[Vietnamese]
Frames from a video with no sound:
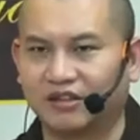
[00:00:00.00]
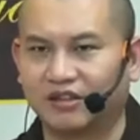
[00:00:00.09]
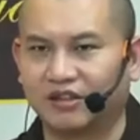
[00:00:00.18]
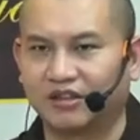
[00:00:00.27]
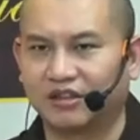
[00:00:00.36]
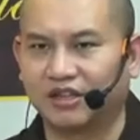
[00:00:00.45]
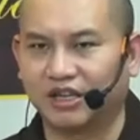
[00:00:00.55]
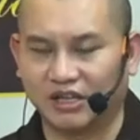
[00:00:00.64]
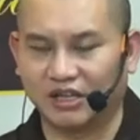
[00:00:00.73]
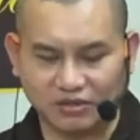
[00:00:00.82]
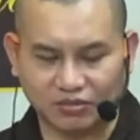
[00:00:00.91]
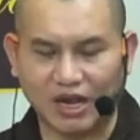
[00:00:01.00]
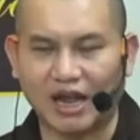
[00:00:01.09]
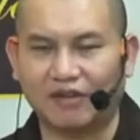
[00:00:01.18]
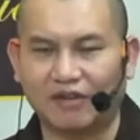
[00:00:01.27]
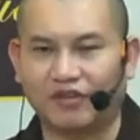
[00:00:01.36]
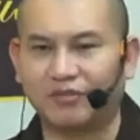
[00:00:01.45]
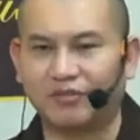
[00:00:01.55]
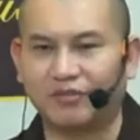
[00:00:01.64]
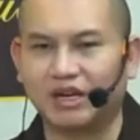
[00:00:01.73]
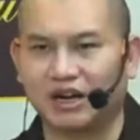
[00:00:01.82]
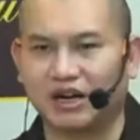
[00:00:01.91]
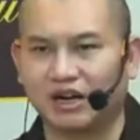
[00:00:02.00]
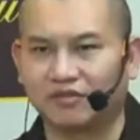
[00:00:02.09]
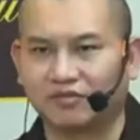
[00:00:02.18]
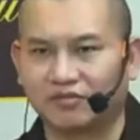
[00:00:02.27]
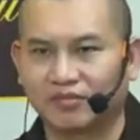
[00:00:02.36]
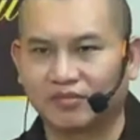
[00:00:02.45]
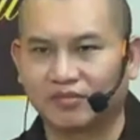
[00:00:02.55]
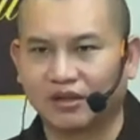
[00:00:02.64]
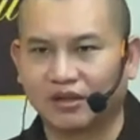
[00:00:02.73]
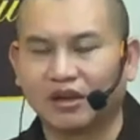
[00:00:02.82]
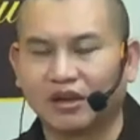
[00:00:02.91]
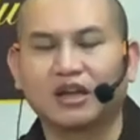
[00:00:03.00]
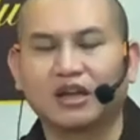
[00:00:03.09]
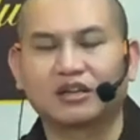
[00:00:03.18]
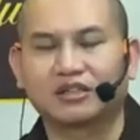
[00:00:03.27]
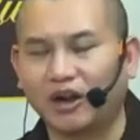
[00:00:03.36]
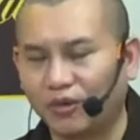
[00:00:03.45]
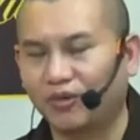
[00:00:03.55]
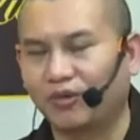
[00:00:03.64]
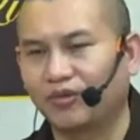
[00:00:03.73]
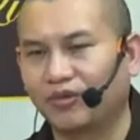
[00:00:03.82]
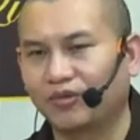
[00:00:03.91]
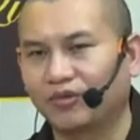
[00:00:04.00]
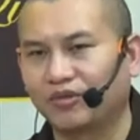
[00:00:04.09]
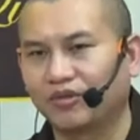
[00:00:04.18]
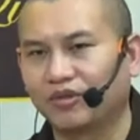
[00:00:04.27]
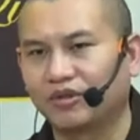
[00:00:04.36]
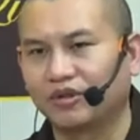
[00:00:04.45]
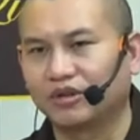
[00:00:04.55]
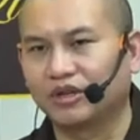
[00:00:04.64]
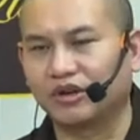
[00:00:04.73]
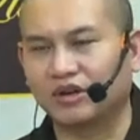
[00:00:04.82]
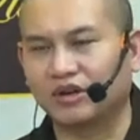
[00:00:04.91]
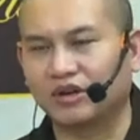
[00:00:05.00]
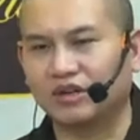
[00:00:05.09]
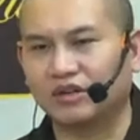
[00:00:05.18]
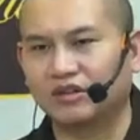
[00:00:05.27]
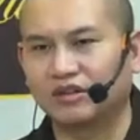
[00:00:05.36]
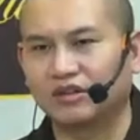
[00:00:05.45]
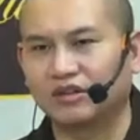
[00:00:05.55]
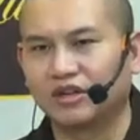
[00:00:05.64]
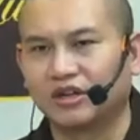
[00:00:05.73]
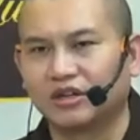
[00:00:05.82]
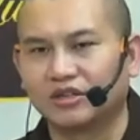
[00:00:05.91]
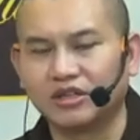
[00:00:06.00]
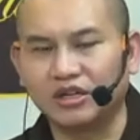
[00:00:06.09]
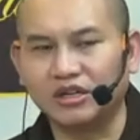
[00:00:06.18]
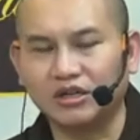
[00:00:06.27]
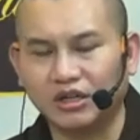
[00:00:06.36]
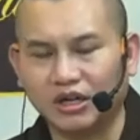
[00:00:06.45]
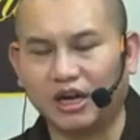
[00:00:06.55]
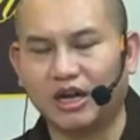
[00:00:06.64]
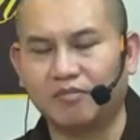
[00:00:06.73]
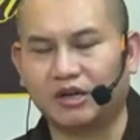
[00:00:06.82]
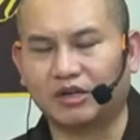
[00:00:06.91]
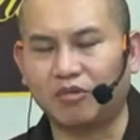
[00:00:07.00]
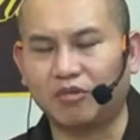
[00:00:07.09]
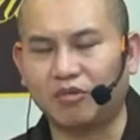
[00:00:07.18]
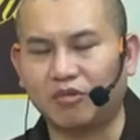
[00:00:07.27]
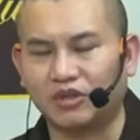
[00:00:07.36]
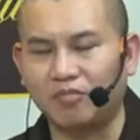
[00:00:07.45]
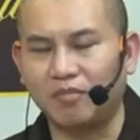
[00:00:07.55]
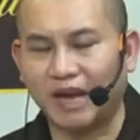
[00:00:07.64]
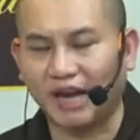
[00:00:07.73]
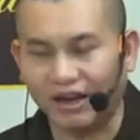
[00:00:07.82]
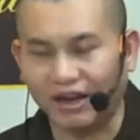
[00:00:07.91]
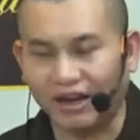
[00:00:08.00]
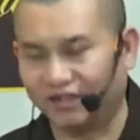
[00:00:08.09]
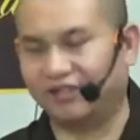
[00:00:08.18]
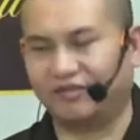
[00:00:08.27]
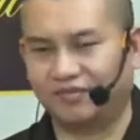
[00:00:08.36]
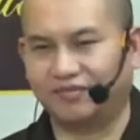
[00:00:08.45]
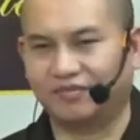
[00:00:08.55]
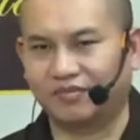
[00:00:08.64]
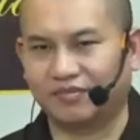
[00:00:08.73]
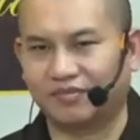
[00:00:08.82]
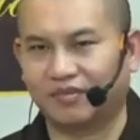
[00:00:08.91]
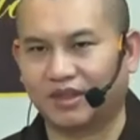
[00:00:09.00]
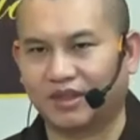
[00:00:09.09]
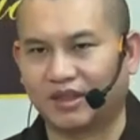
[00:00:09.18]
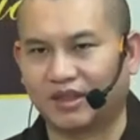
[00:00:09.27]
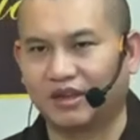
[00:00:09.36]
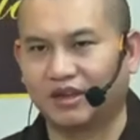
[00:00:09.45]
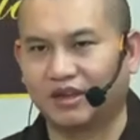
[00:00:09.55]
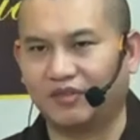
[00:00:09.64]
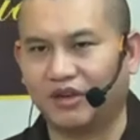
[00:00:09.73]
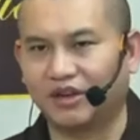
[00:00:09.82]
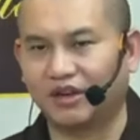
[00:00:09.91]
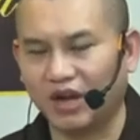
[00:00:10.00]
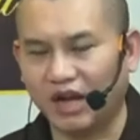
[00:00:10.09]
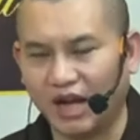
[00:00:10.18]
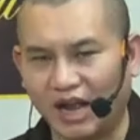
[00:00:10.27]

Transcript: thì chúng ta phải biết rằng là lần sau nếu còn lần trước những người mà trong cái nhóm bé đó là phải nói lại